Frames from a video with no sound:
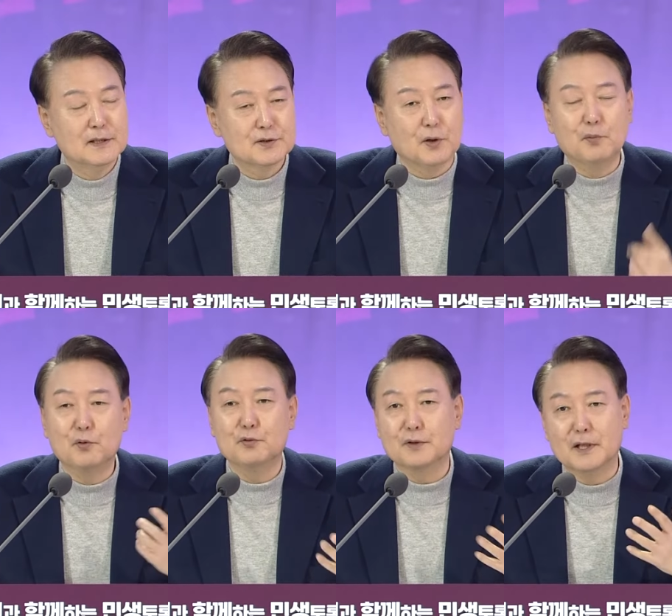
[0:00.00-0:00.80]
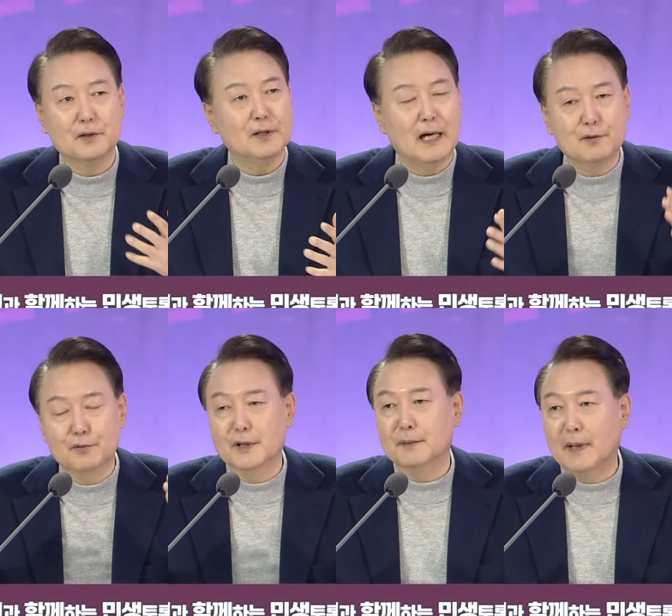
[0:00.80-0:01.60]
저보고 그래요.
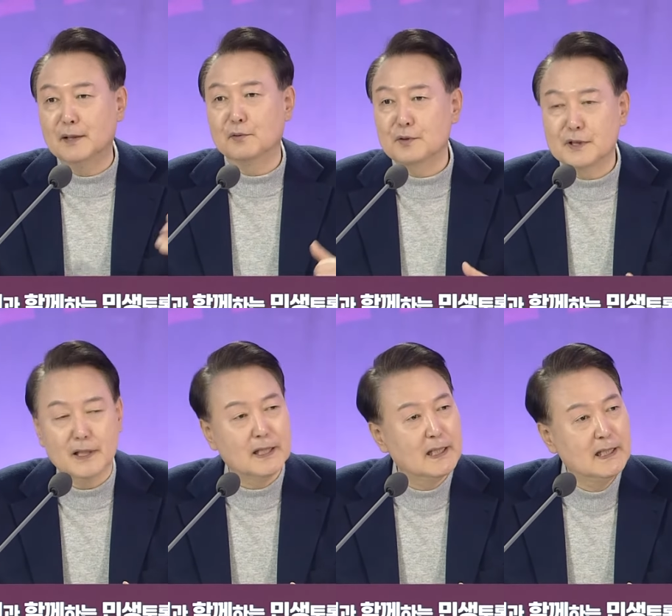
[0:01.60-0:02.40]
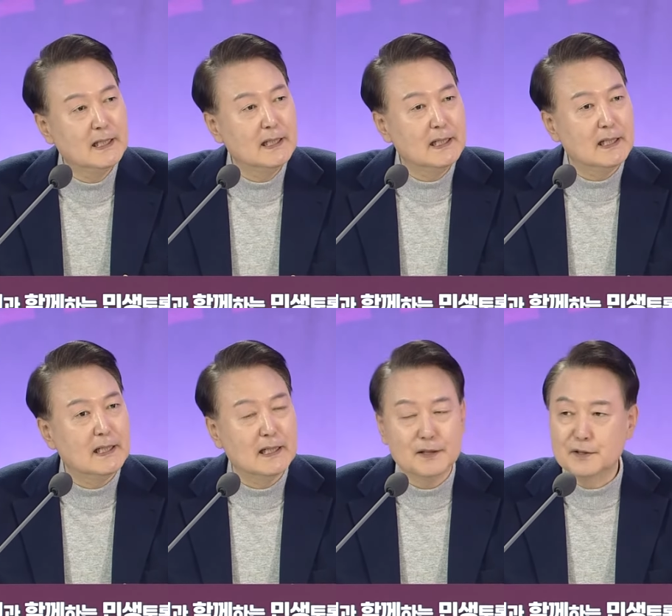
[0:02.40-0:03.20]
한국의 반도체
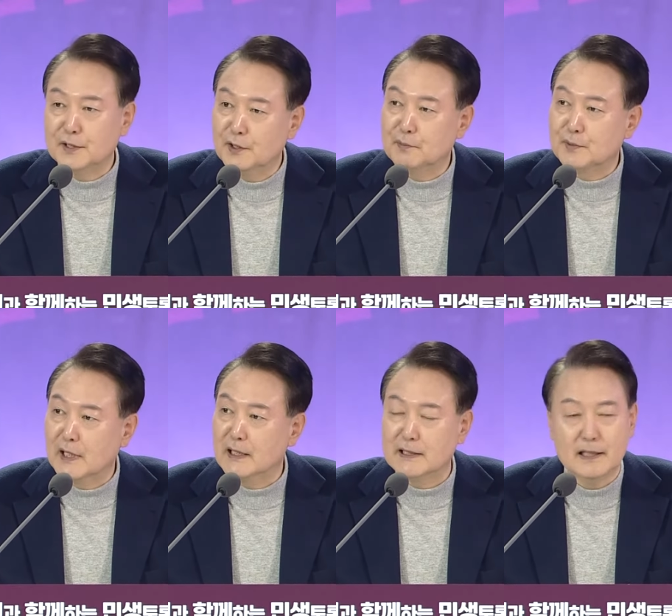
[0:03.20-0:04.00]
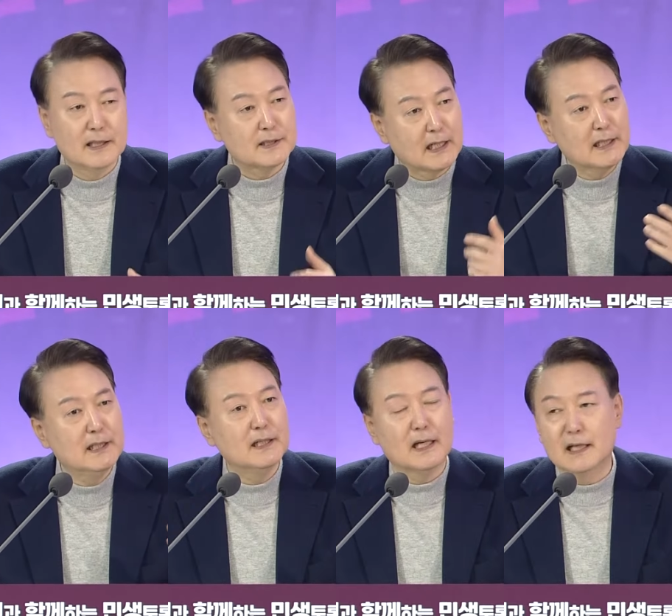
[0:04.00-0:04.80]
이런 기업들한테
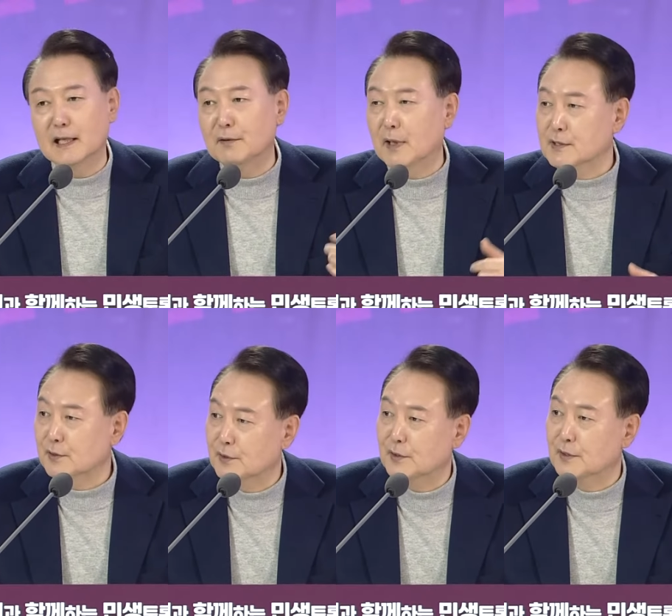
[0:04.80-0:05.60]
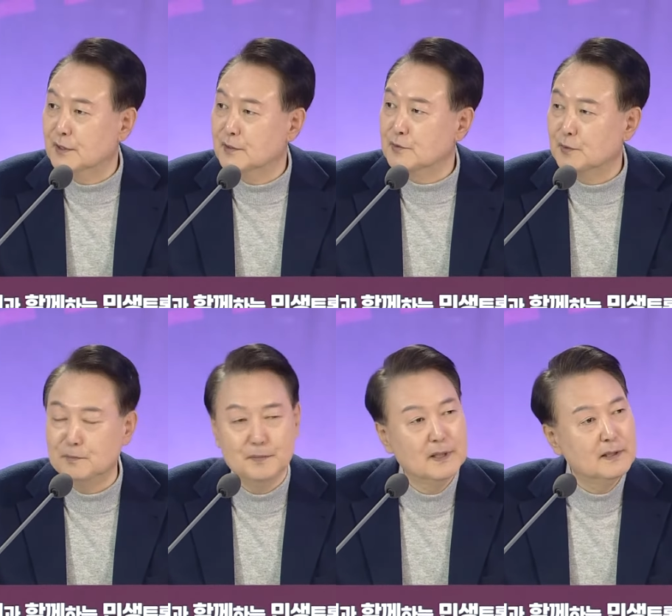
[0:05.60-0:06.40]
자기네 나라에 와서 이런
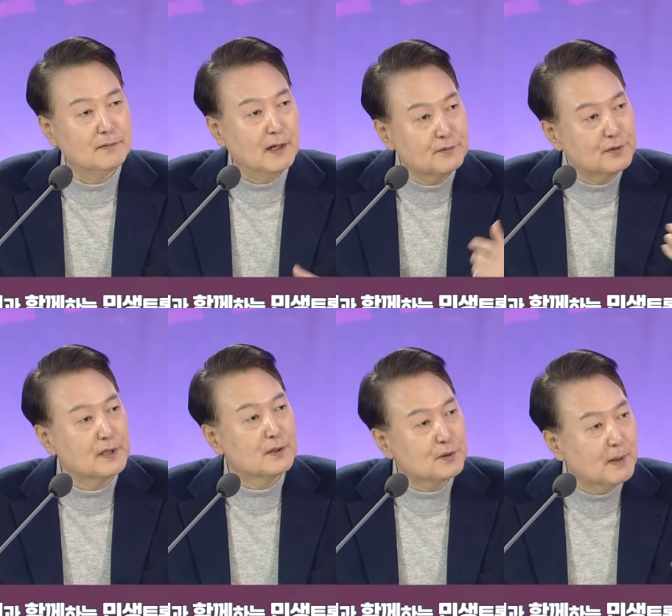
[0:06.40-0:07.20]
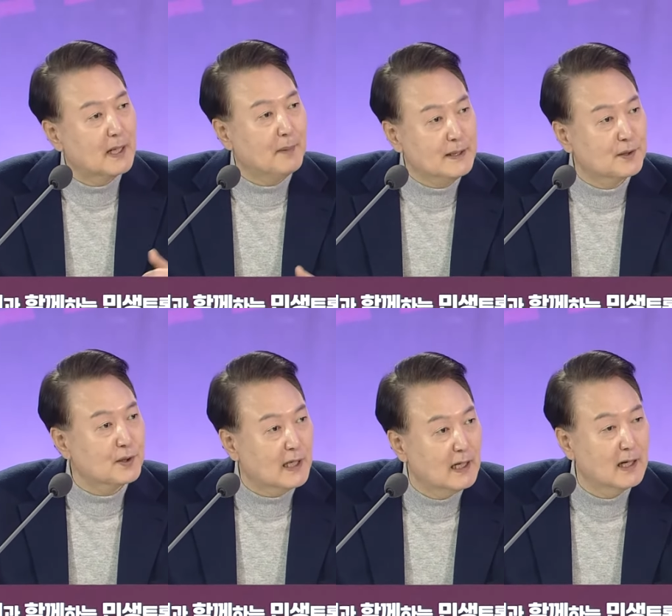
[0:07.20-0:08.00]
좀 파운드리를 좀 하나
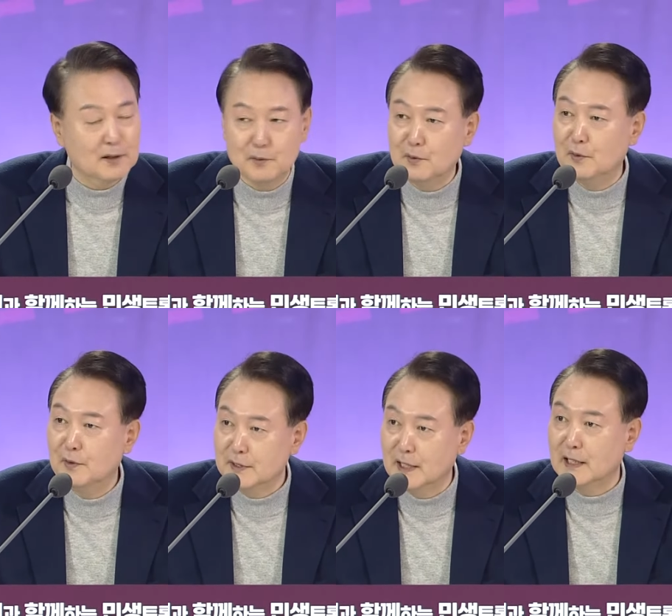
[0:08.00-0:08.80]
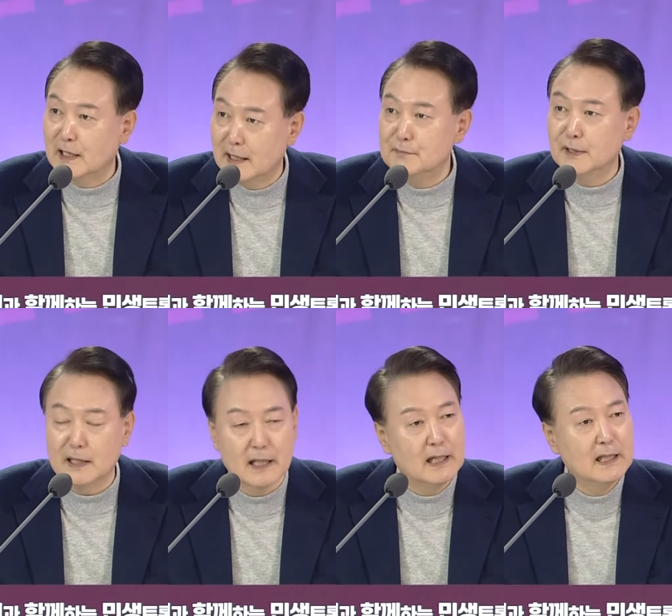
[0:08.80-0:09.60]
만들어 달라고 얘기를
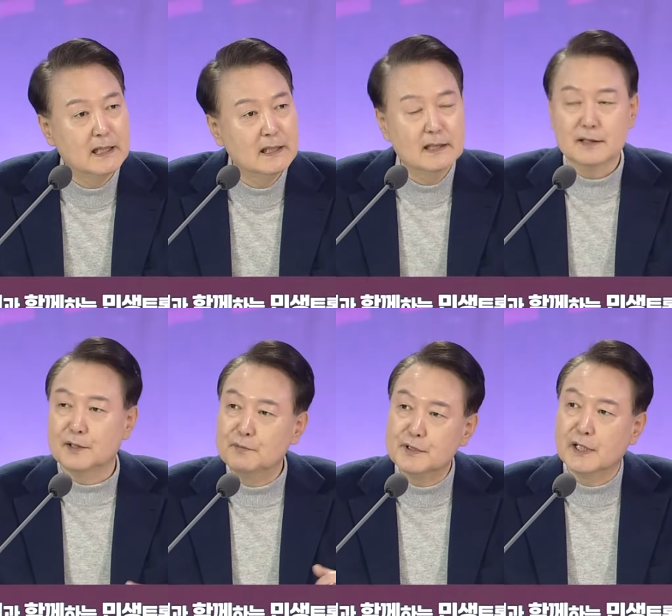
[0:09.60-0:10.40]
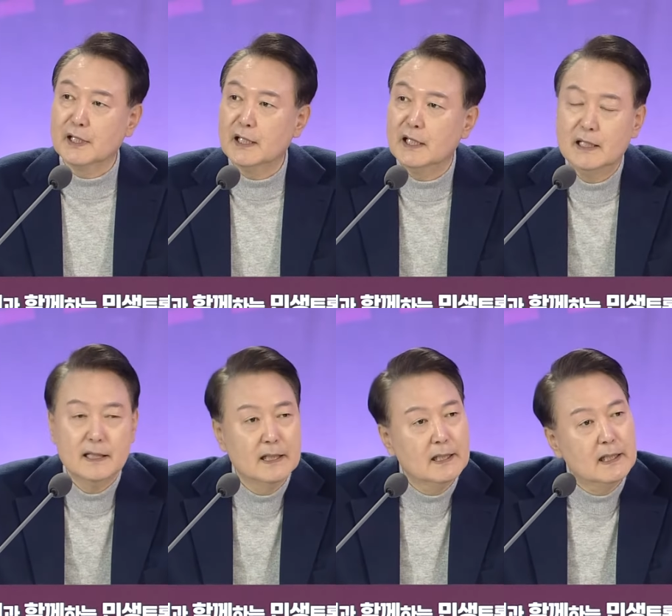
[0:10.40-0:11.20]
합니다. 그러면 제가
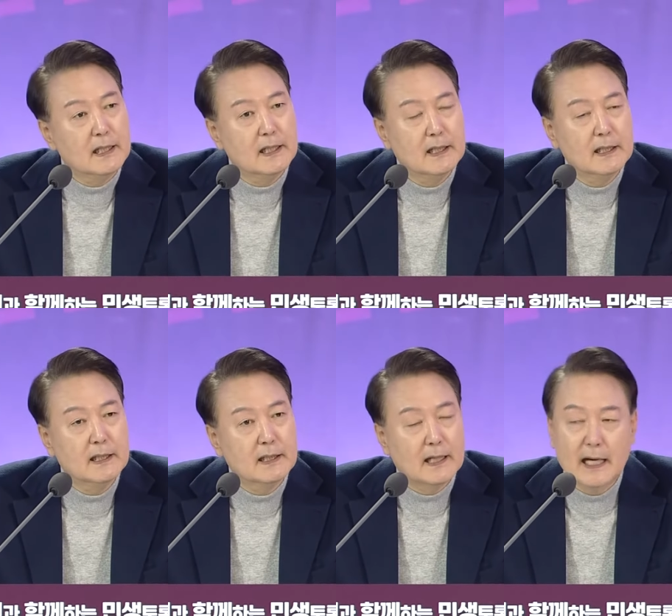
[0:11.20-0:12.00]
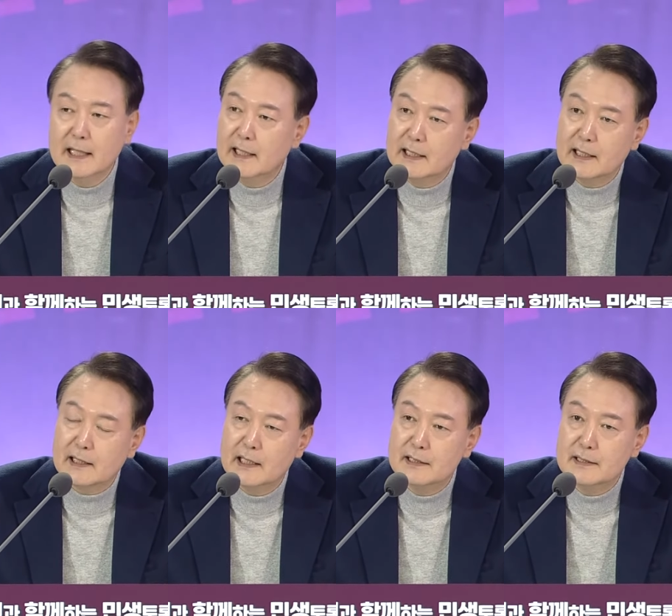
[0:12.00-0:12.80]
아, 라인 하나
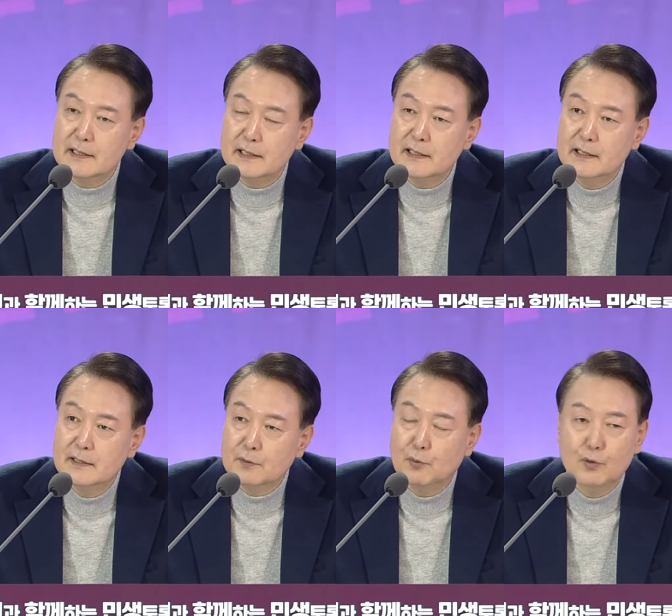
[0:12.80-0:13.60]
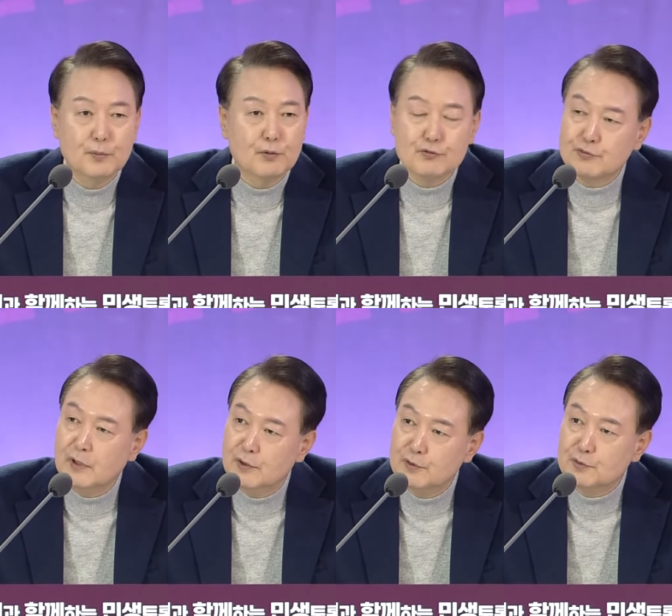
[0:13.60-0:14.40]
까는데 공호병수가 어느